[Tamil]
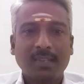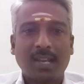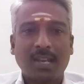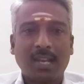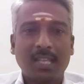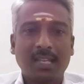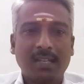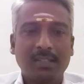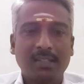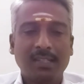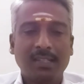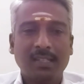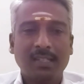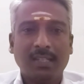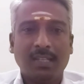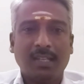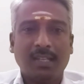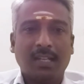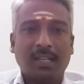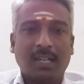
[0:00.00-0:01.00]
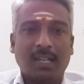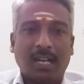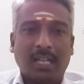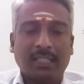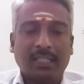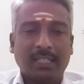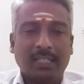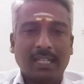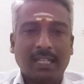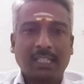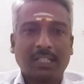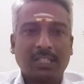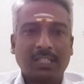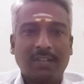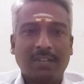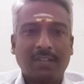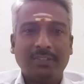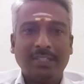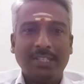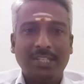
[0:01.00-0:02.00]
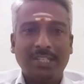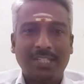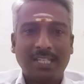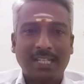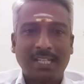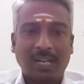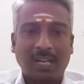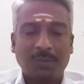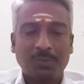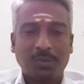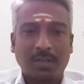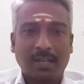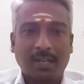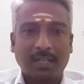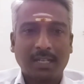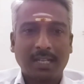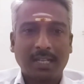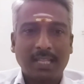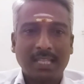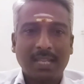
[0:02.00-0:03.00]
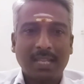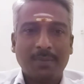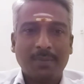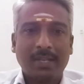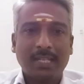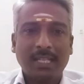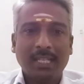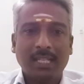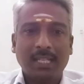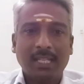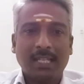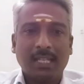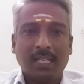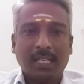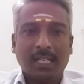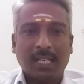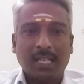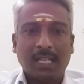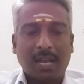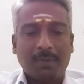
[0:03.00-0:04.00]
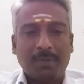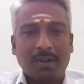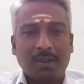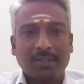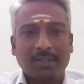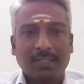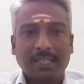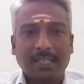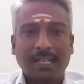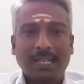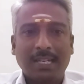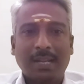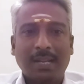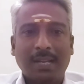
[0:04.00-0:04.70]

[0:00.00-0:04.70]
அதாவது அந்த நேரத்துக்கு தான் வந்து இஷ்டி காலம்னு சொல்கிறாங்க அதே மாதிரி அமாவாசை இல்லைன்னா